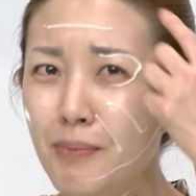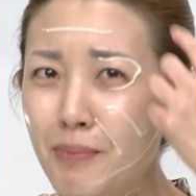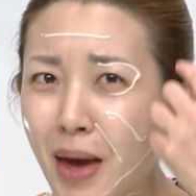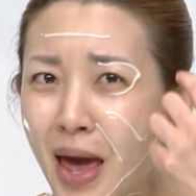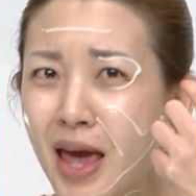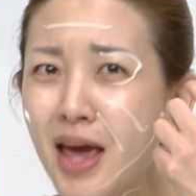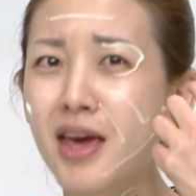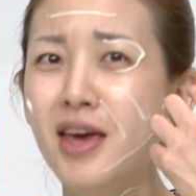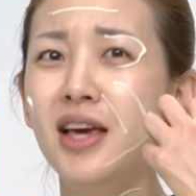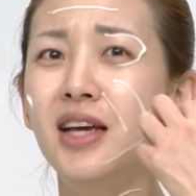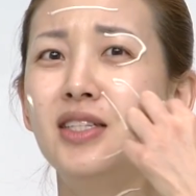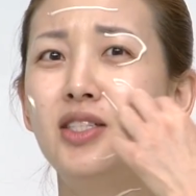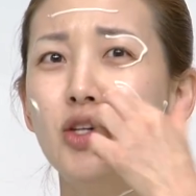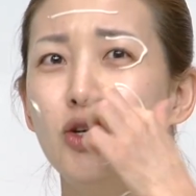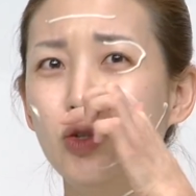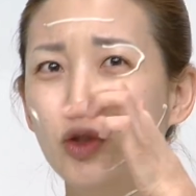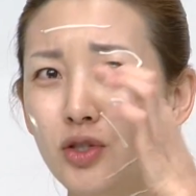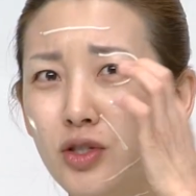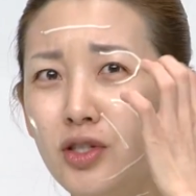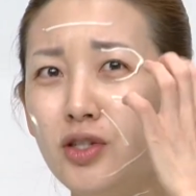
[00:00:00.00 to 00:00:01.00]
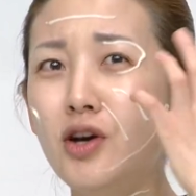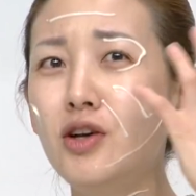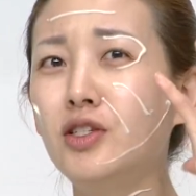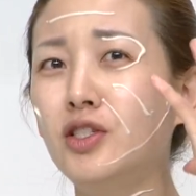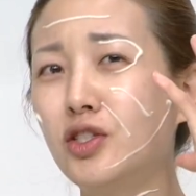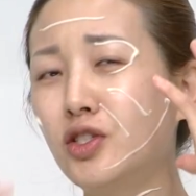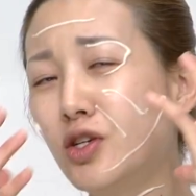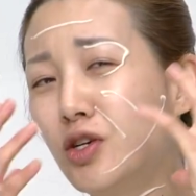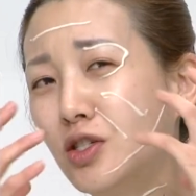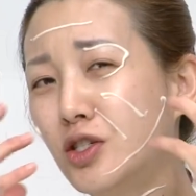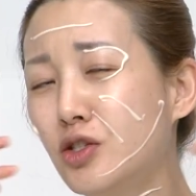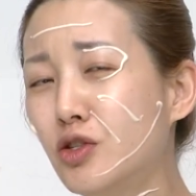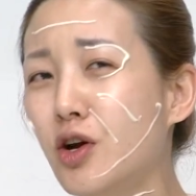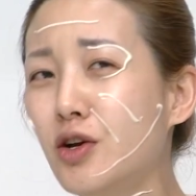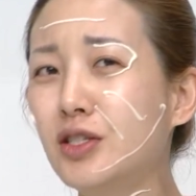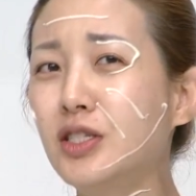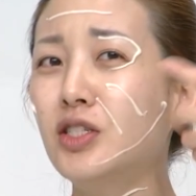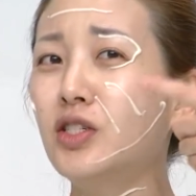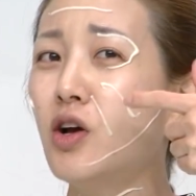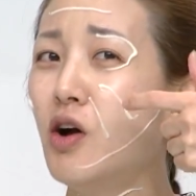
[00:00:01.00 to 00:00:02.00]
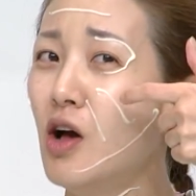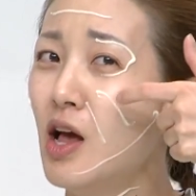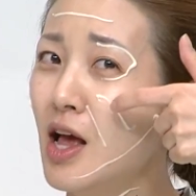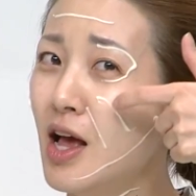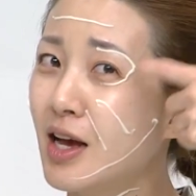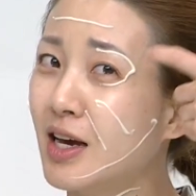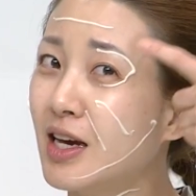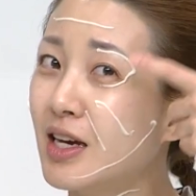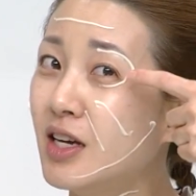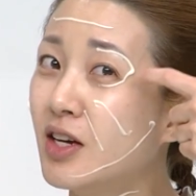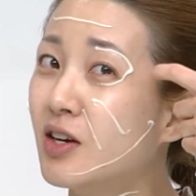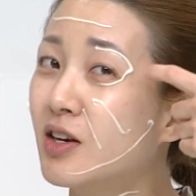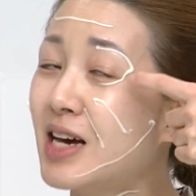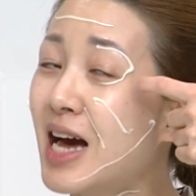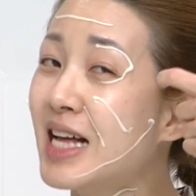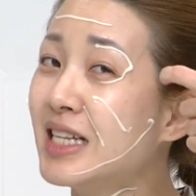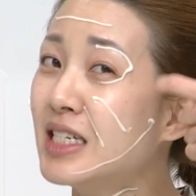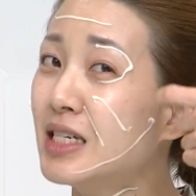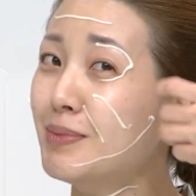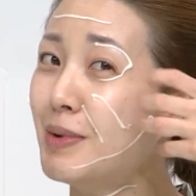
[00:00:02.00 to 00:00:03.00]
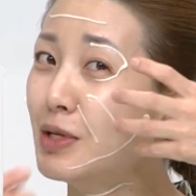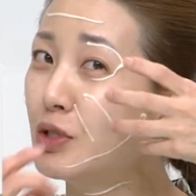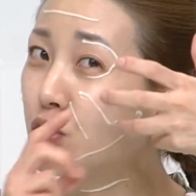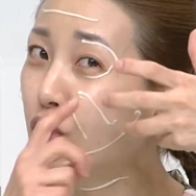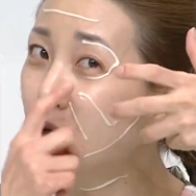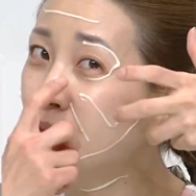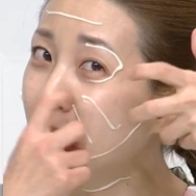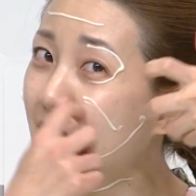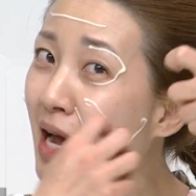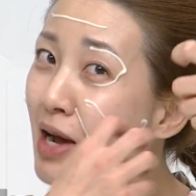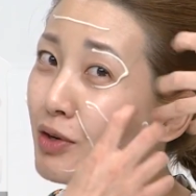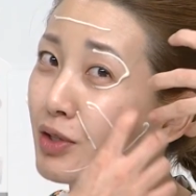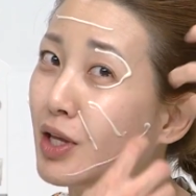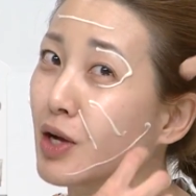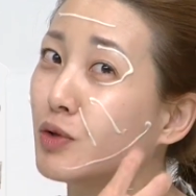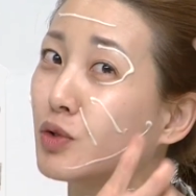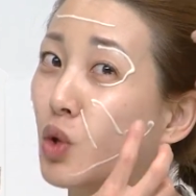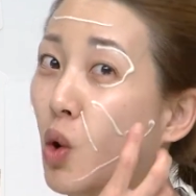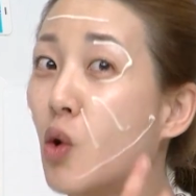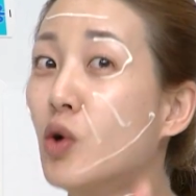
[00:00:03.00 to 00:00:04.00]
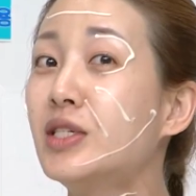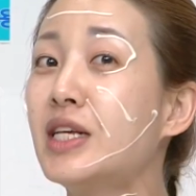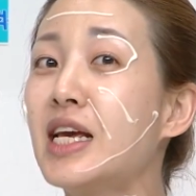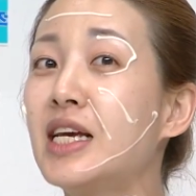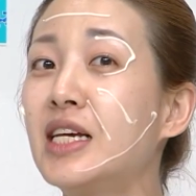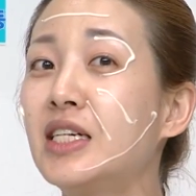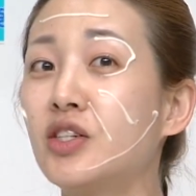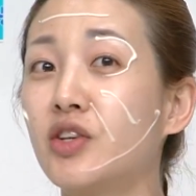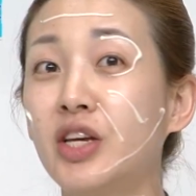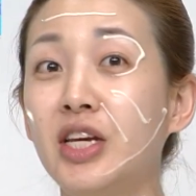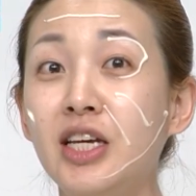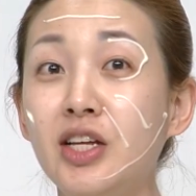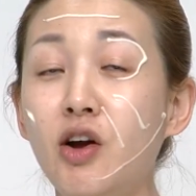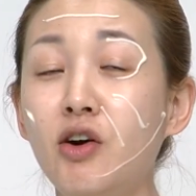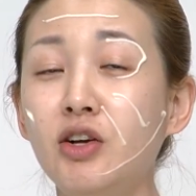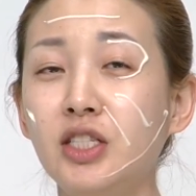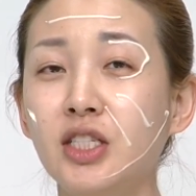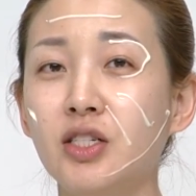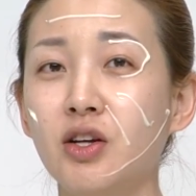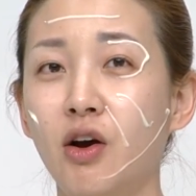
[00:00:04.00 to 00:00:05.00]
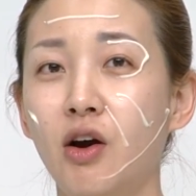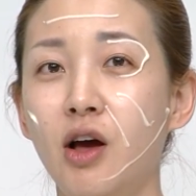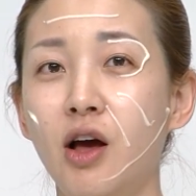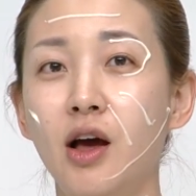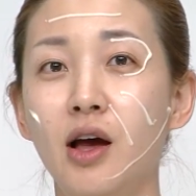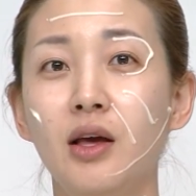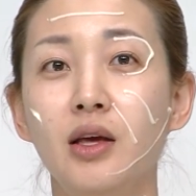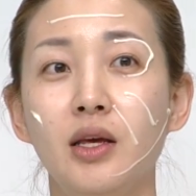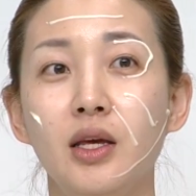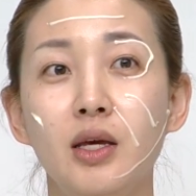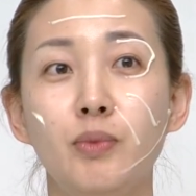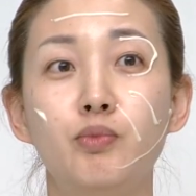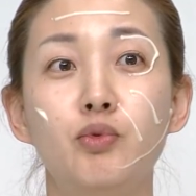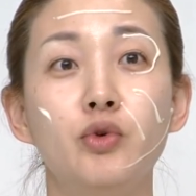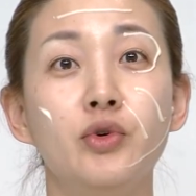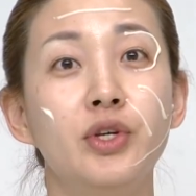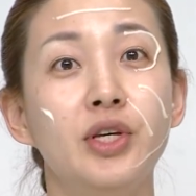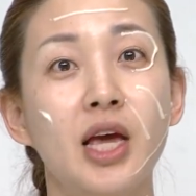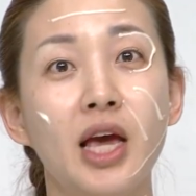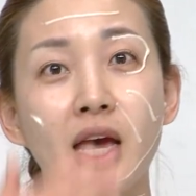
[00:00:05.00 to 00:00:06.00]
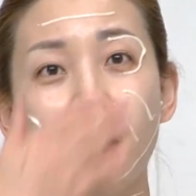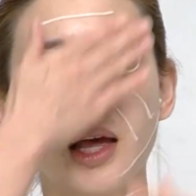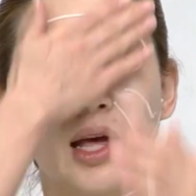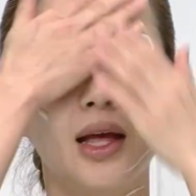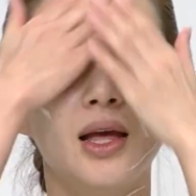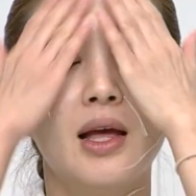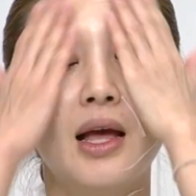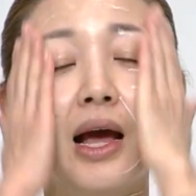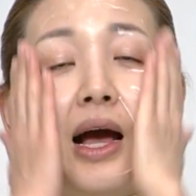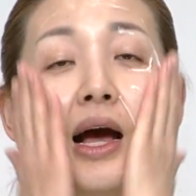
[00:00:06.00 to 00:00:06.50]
폐이죠, 늘어지죠, 쪄지죠, 음... 그 까치발 주름 타고 타고 더 생기죠, 길어지죠. 이 부위에